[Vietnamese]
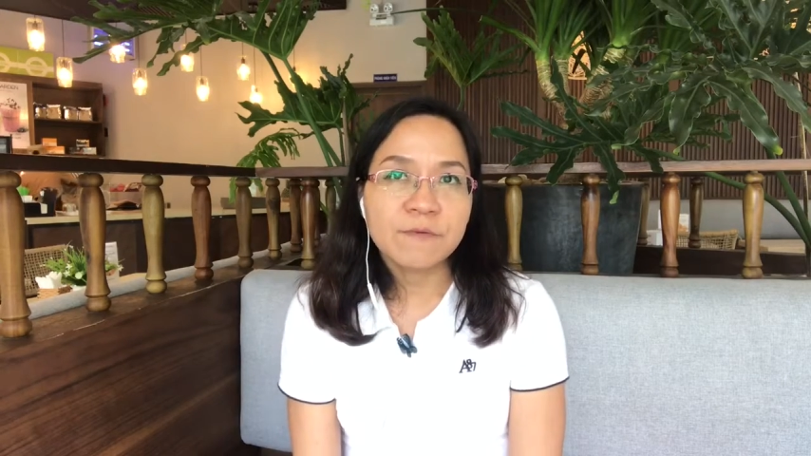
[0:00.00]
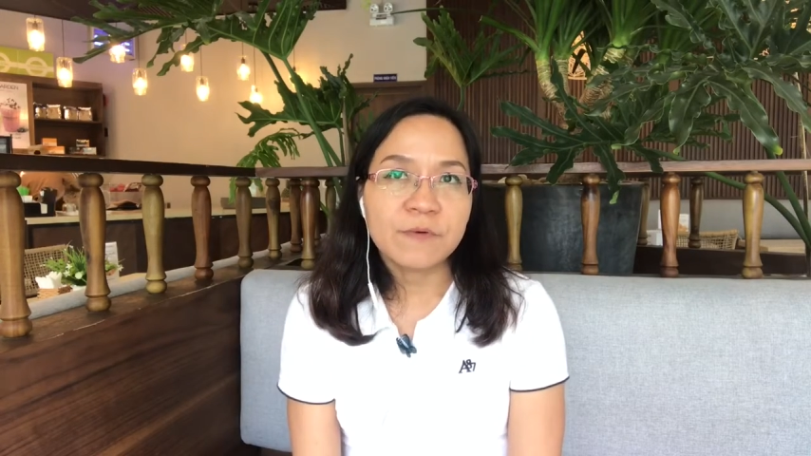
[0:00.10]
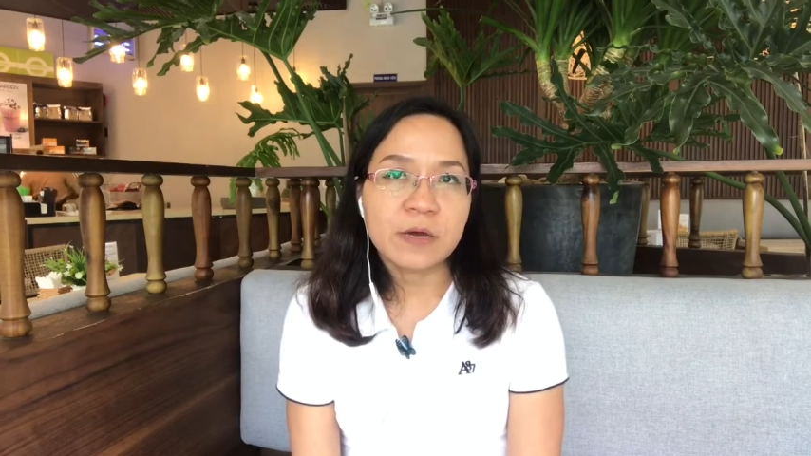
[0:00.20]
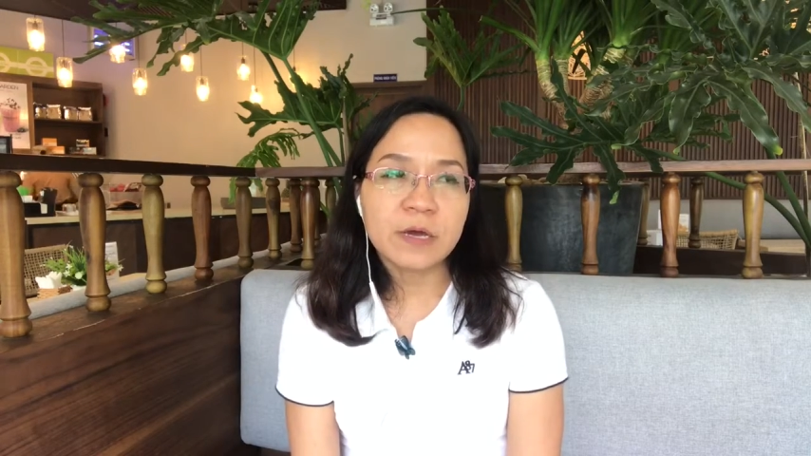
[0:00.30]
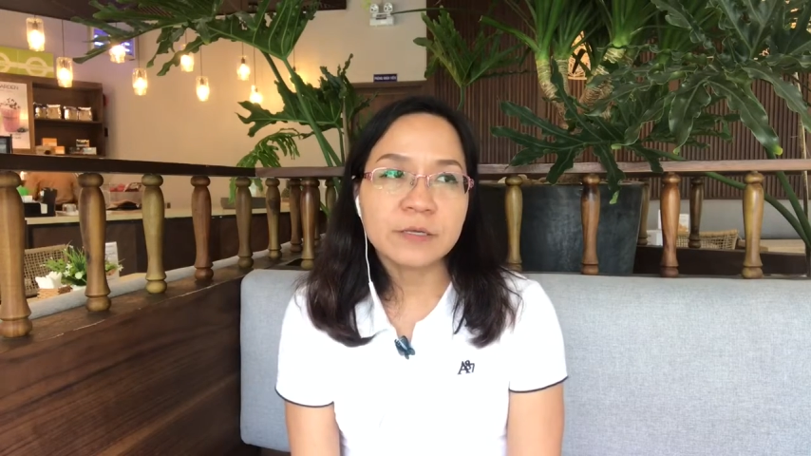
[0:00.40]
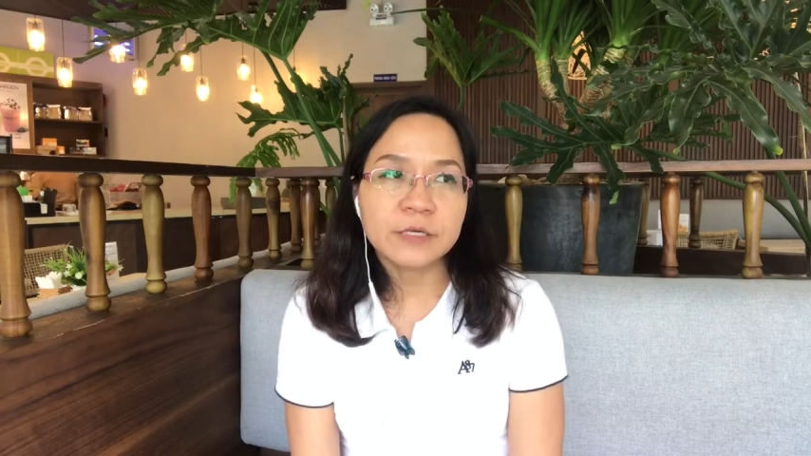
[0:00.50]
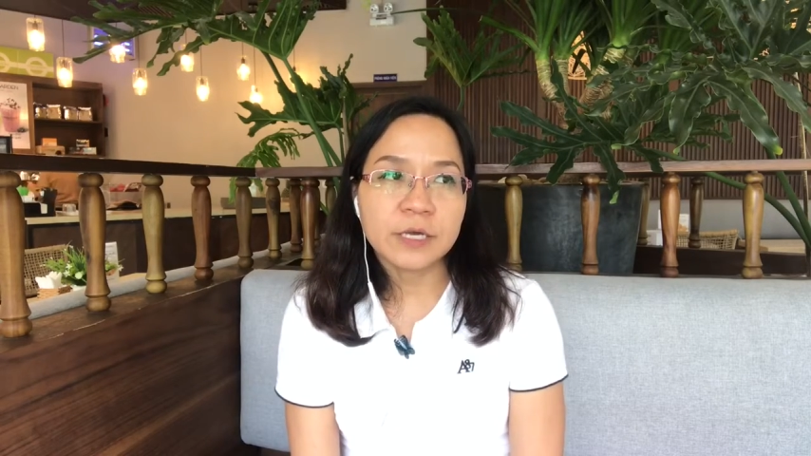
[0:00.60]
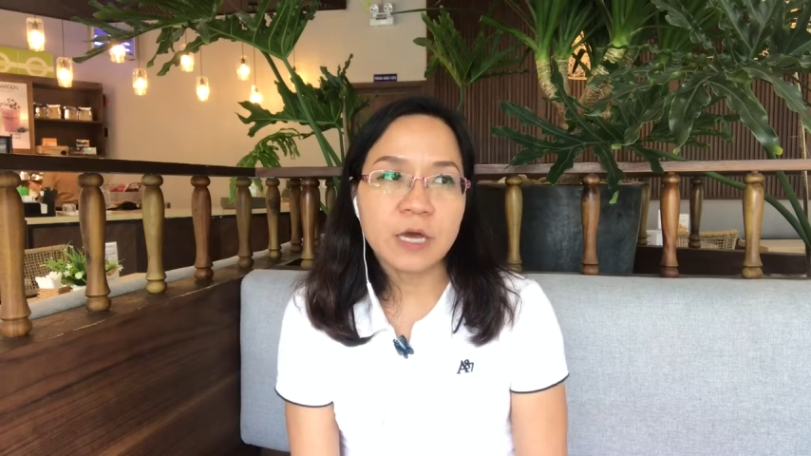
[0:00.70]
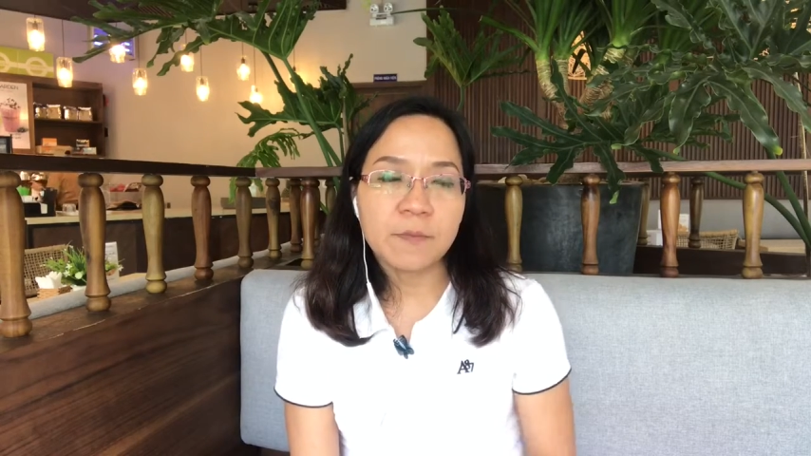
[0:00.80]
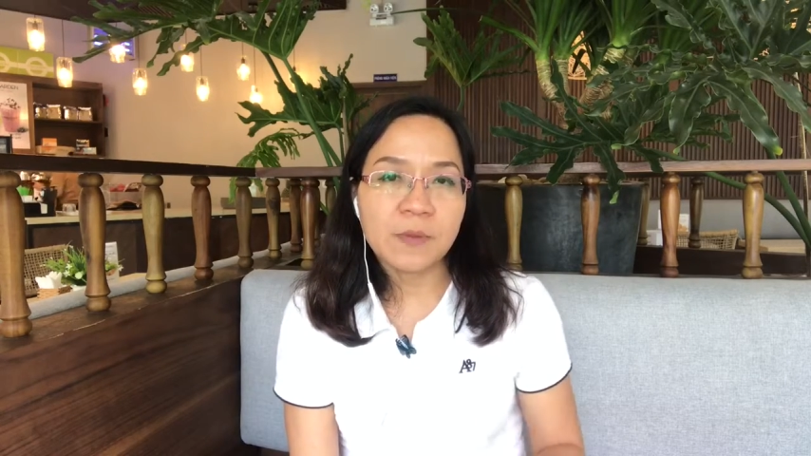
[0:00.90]
và các anh chị
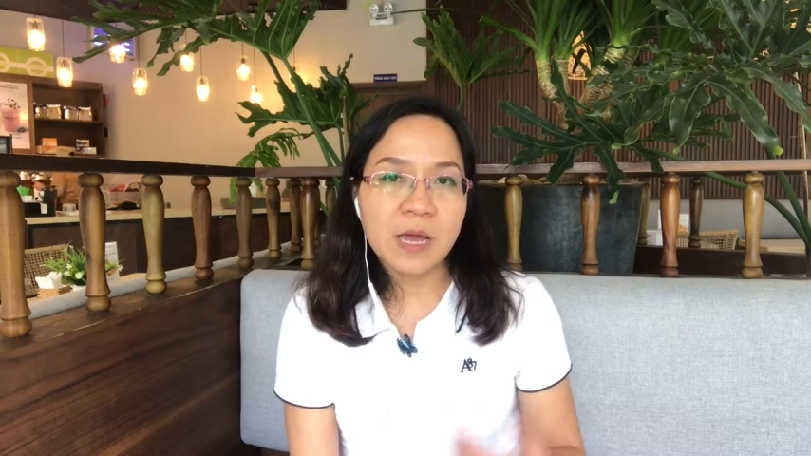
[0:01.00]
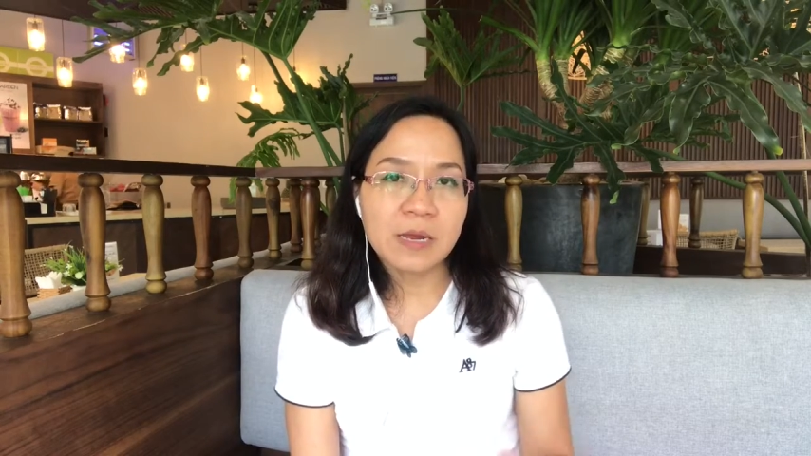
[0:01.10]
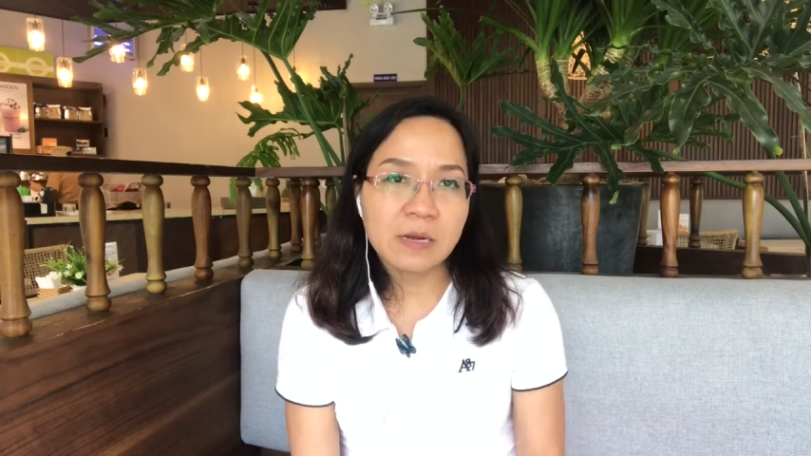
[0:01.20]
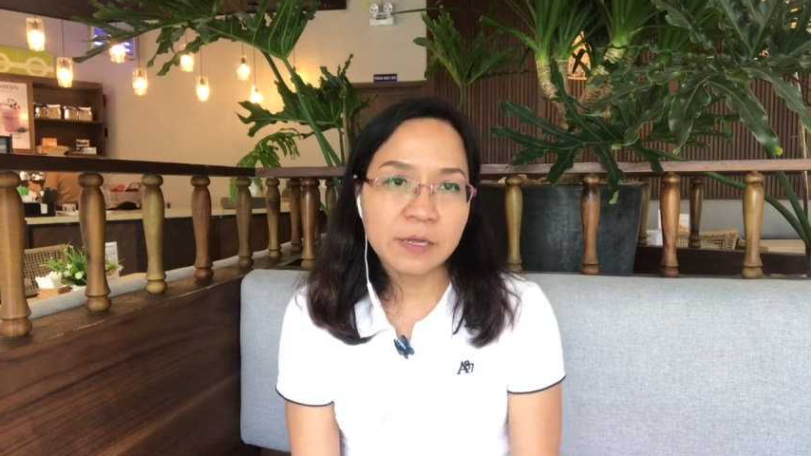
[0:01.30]
apply